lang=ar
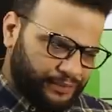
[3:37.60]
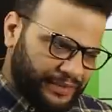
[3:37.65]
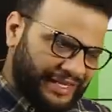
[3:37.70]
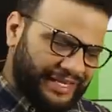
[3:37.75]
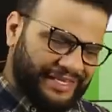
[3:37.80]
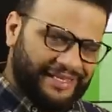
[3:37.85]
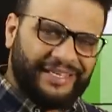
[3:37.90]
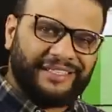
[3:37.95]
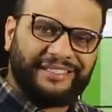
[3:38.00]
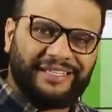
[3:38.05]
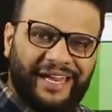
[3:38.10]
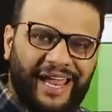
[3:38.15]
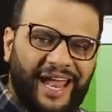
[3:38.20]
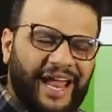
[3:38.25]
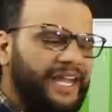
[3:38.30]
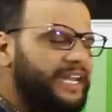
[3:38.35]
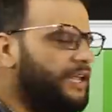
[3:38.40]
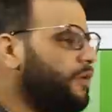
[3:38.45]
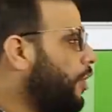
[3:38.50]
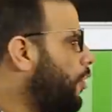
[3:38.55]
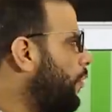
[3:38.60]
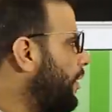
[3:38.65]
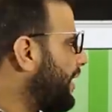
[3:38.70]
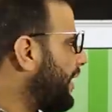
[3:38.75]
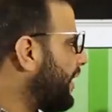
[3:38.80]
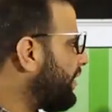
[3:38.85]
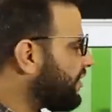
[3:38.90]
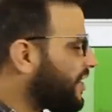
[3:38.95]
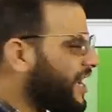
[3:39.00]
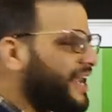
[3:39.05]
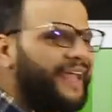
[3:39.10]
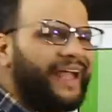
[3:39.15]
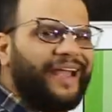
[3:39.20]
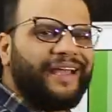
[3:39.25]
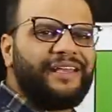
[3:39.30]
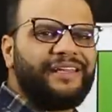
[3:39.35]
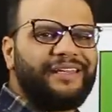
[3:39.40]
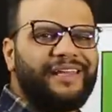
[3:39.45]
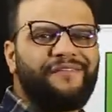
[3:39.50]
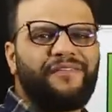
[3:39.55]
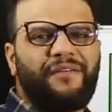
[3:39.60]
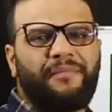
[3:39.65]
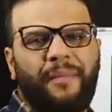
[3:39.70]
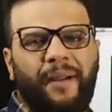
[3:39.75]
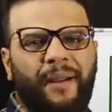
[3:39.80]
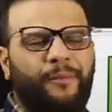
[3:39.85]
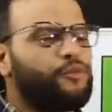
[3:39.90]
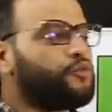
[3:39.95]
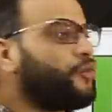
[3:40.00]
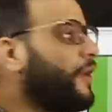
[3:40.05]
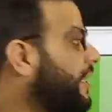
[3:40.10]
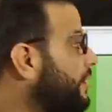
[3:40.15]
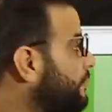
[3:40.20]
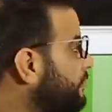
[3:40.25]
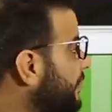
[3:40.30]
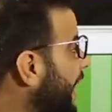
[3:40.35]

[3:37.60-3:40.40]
للنادي الاهلي وهو اللي كان راجع يدافع مع محمود وحيد